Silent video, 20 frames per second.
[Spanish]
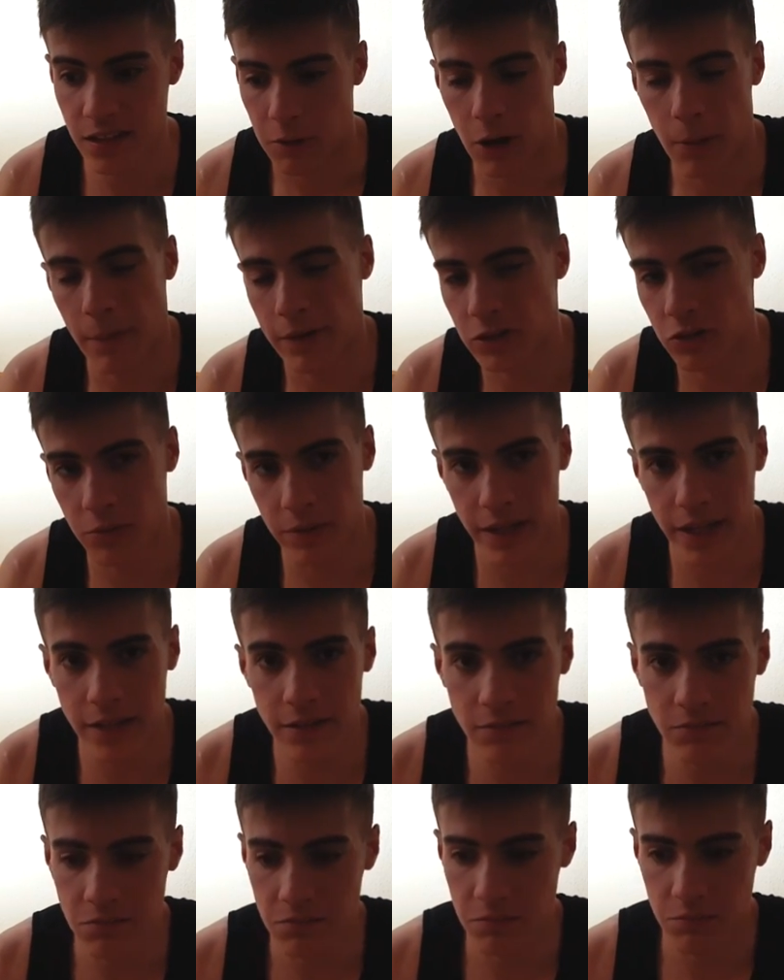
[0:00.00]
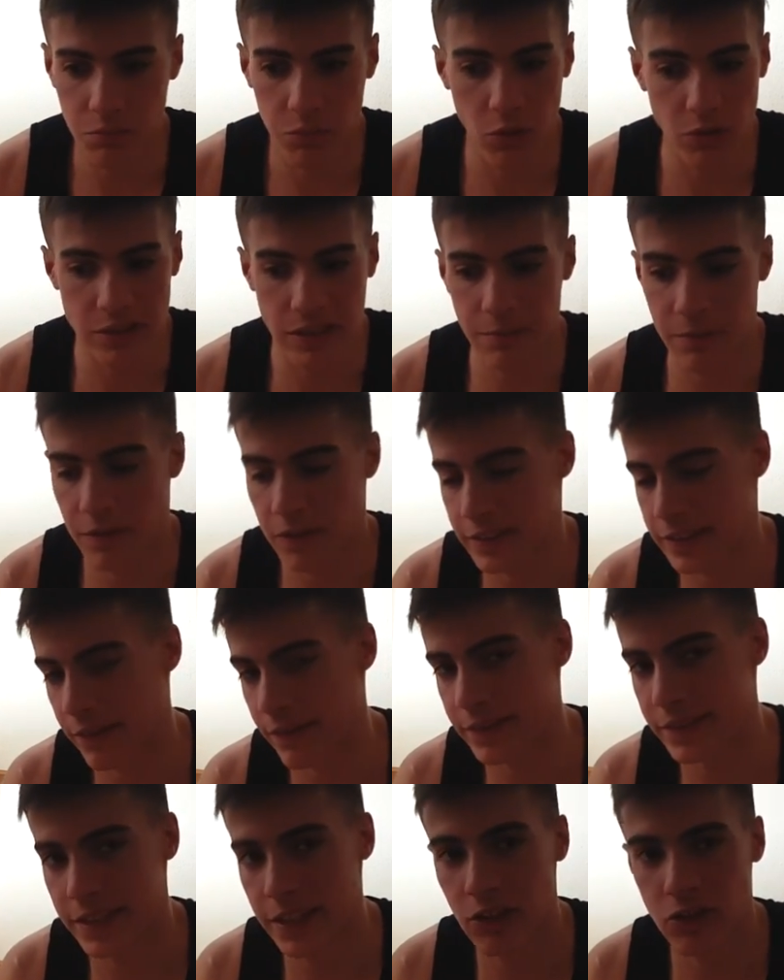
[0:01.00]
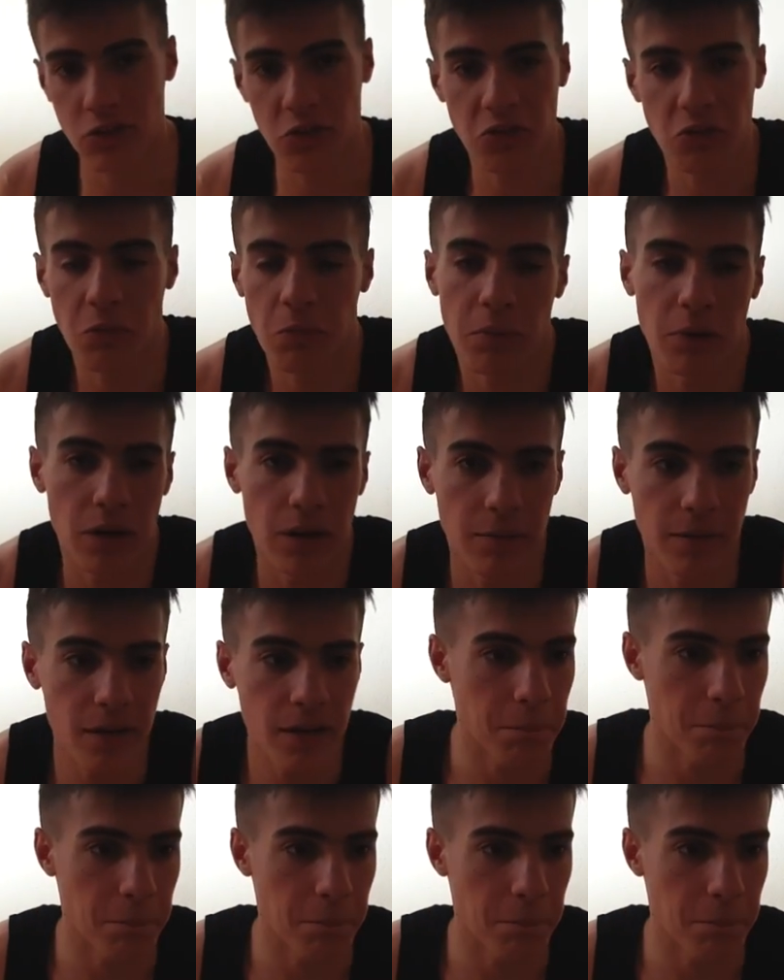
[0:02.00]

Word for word: Me la paso bien, puedo estar perfectamente, no tengo ningún problema.